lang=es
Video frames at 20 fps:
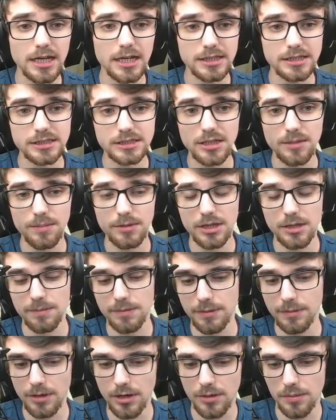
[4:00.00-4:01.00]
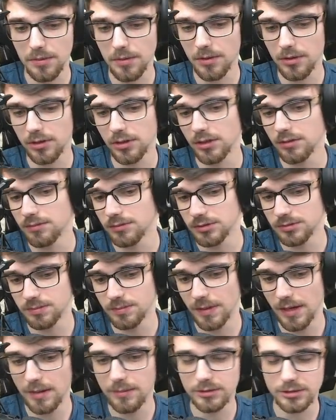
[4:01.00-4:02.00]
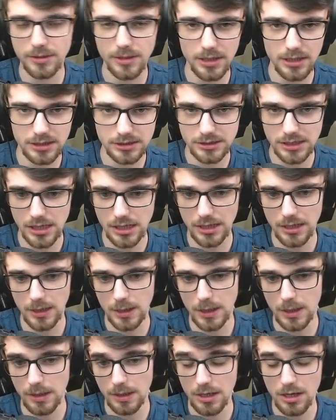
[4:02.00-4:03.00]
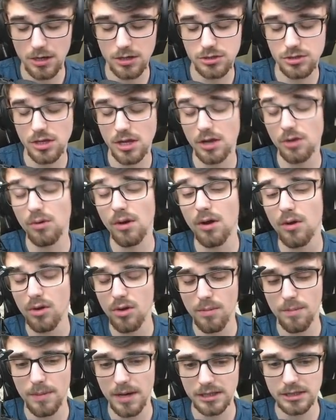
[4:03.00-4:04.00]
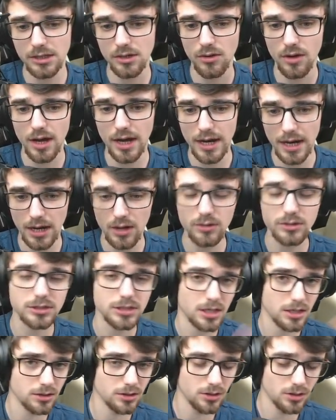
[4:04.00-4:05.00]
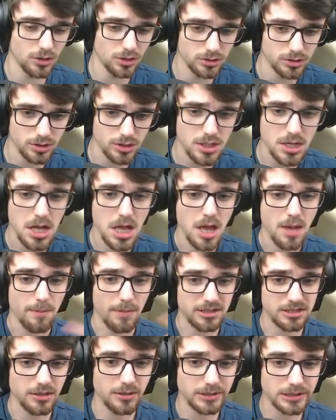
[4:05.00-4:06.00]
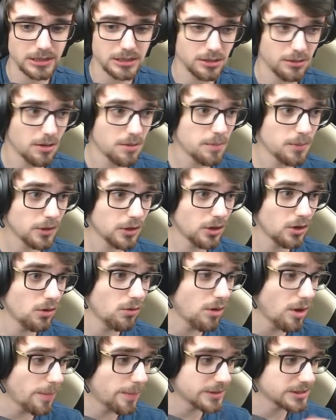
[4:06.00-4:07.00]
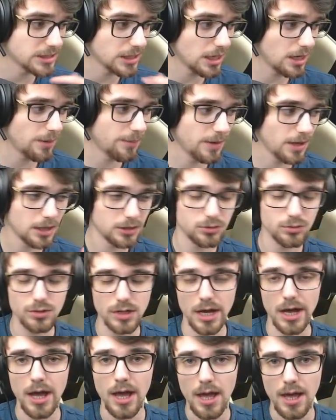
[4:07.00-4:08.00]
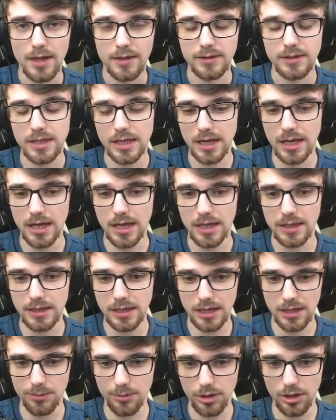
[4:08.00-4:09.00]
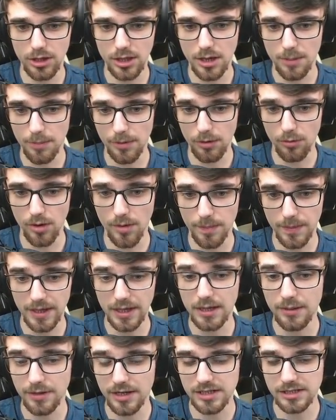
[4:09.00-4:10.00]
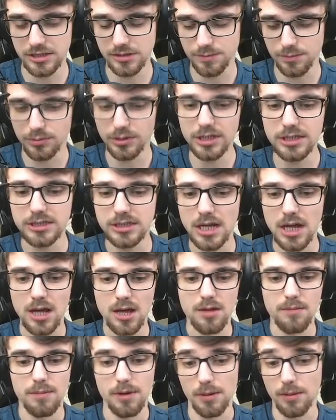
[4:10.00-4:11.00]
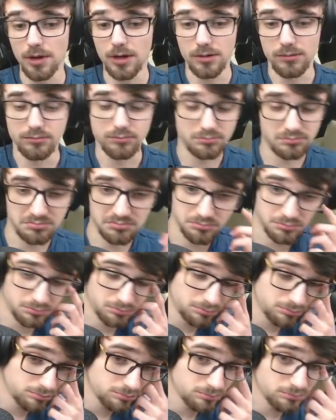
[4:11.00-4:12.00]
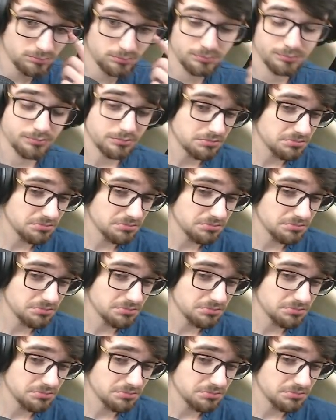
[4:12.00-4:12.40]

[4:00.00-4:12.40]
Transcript: que tienes que empezar primero. Pero bueno, oye, pues veremos a ver qué sale de... He, jugado un combate, lo he ganado, se ha rendido lo otro. Va a salir bastante bien porque lo he jugado para sacar la miniatura del vídeo del PvP, que veréis después. Pero bueno, mmm...